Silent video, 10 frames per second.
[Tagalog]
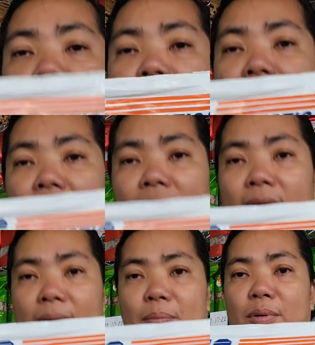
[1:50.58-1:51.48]
sa
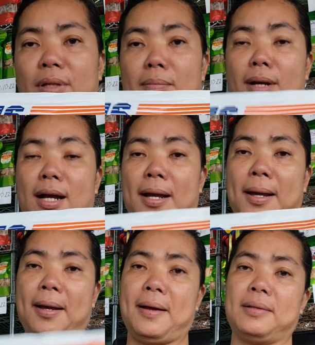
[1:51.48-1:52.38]
lahat po ng mga
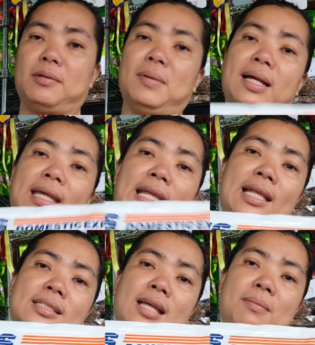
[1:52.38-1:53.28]

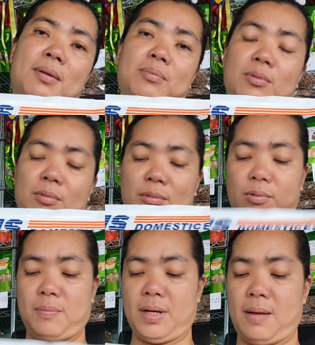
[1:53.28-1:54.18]
tumangkilik sa aming
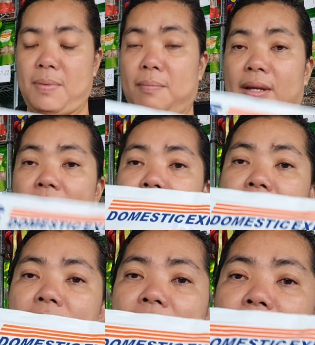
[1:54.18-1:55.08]
produkto. Maraming
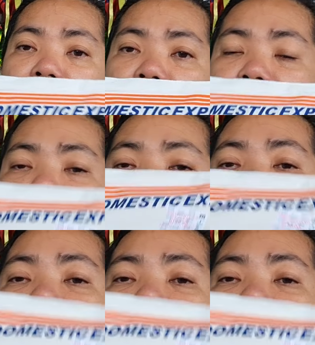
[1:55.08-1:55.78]
maraming salamat po.